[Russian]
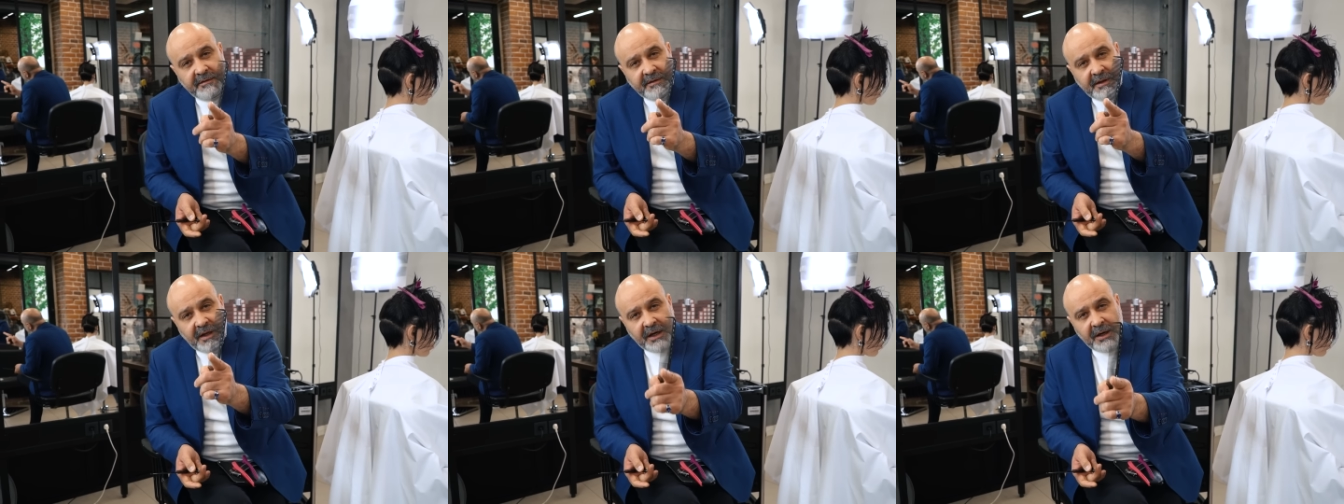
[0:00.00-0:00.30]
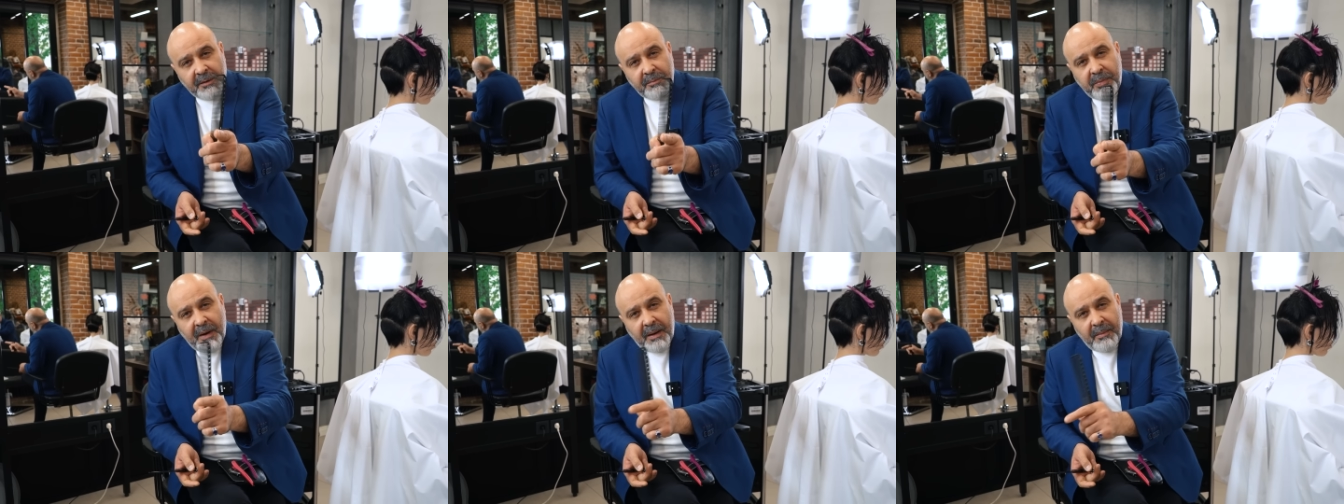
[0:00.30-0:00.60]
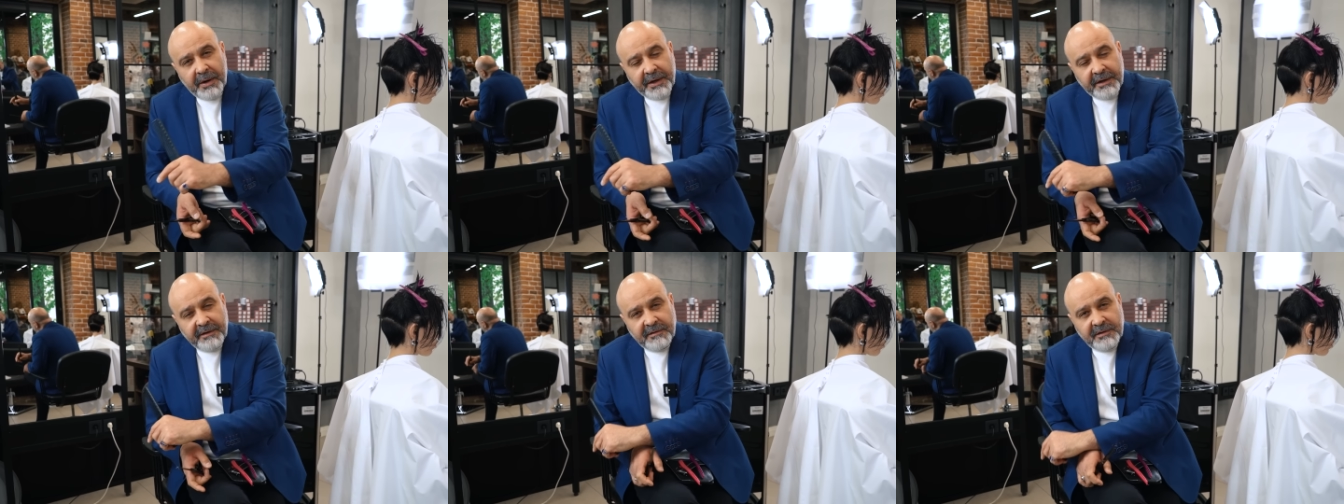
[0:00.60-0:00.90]
старых
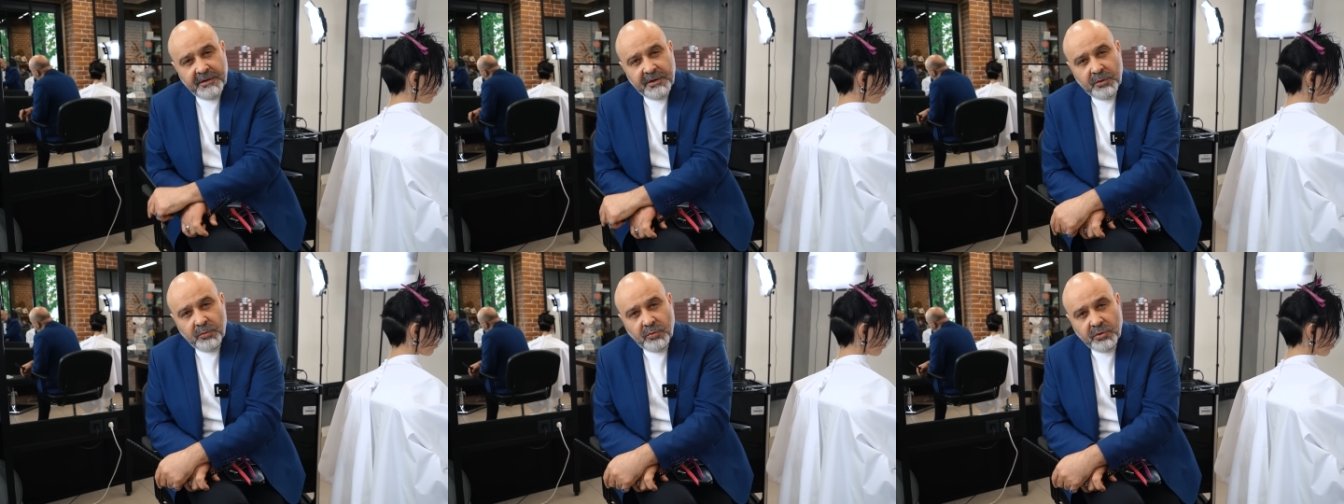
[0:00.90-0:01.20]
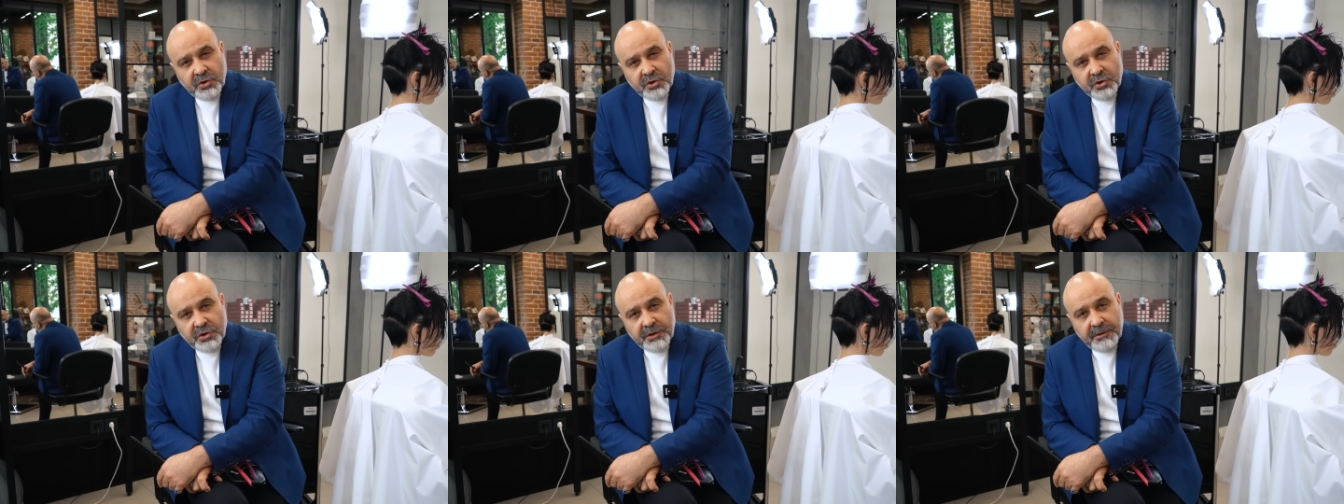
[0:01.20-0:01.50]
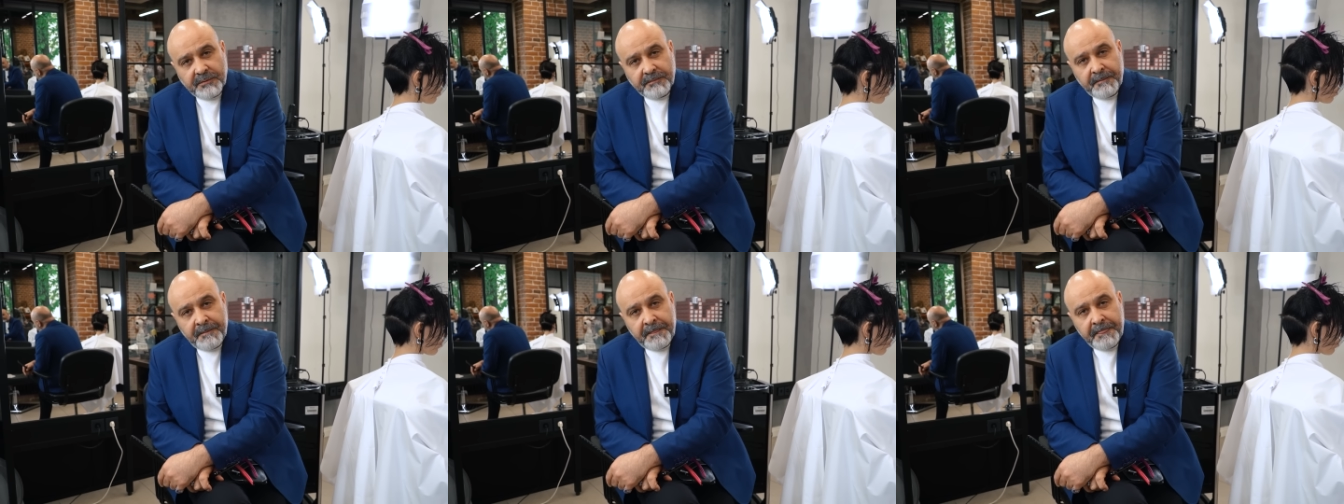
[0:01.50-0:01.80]
бабок, если ты
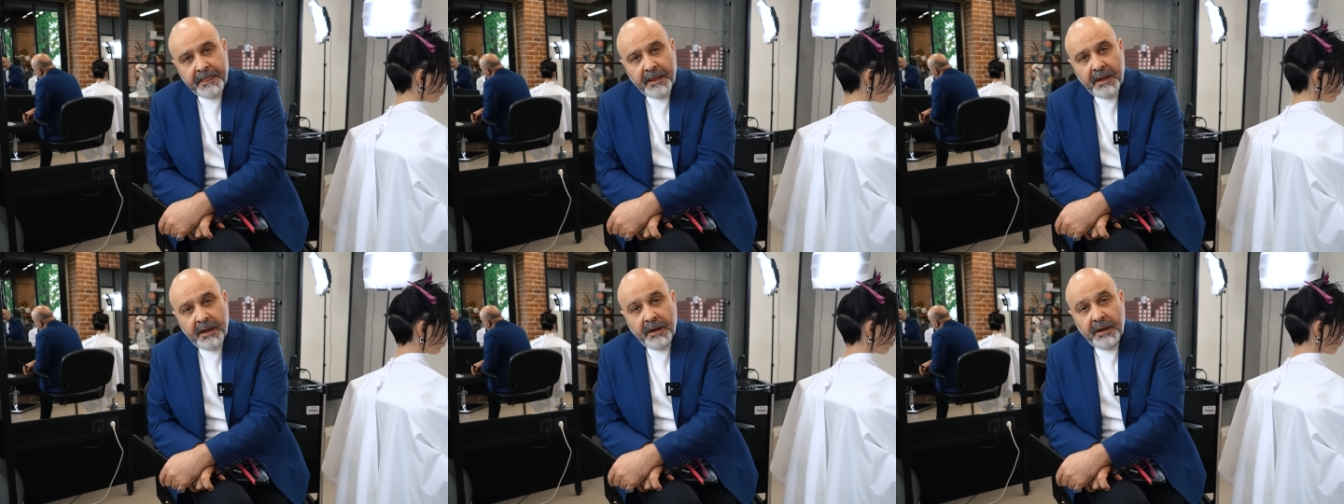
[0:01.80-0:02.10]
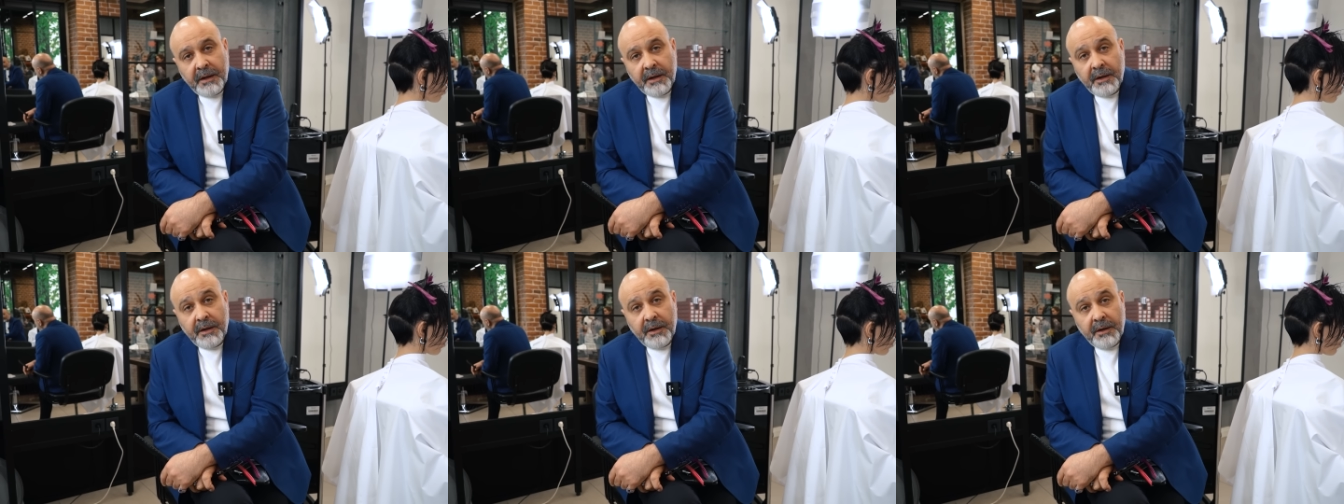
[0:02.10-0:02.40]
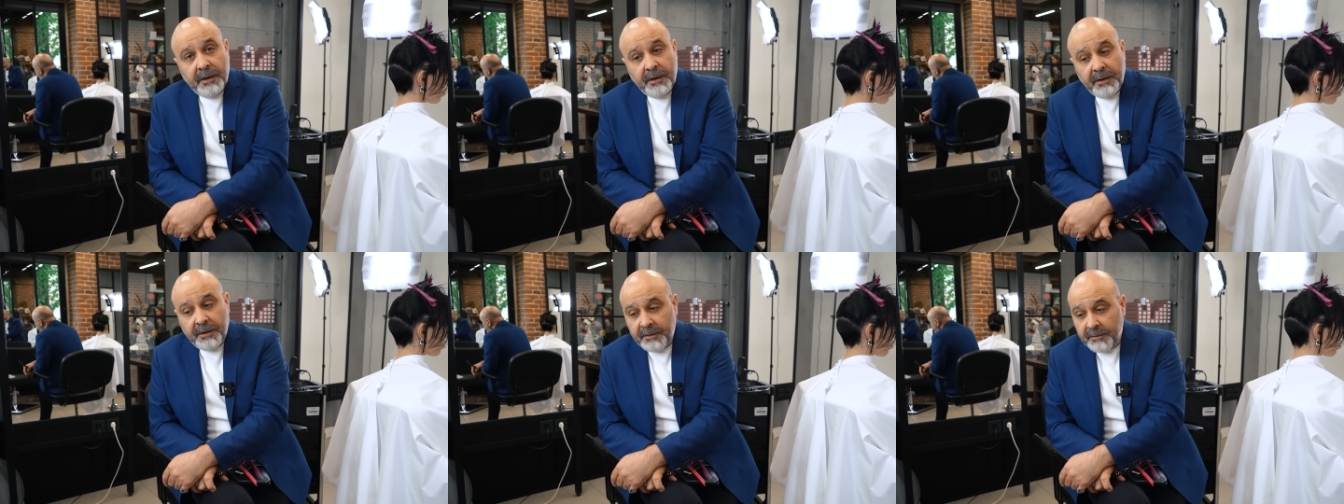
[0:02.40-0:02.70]
учишься,
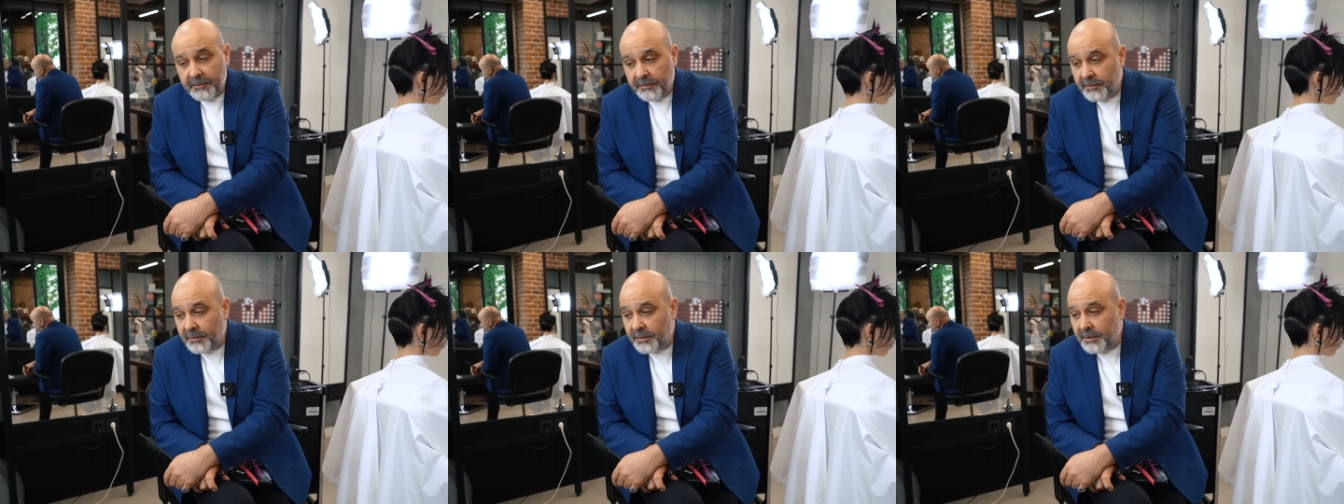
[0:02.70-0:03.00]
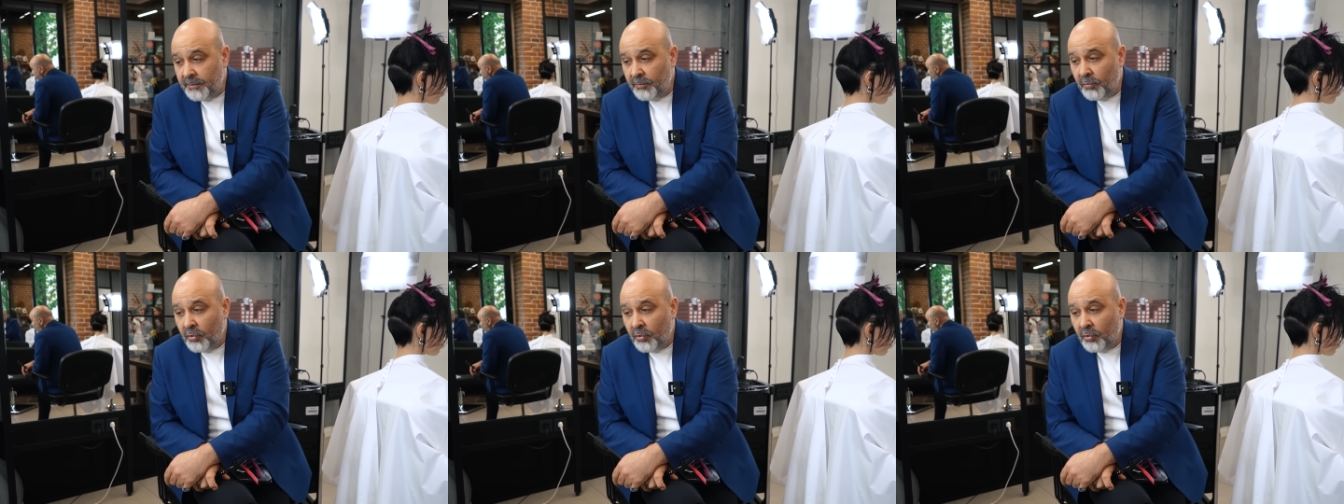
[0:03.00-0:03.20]
ты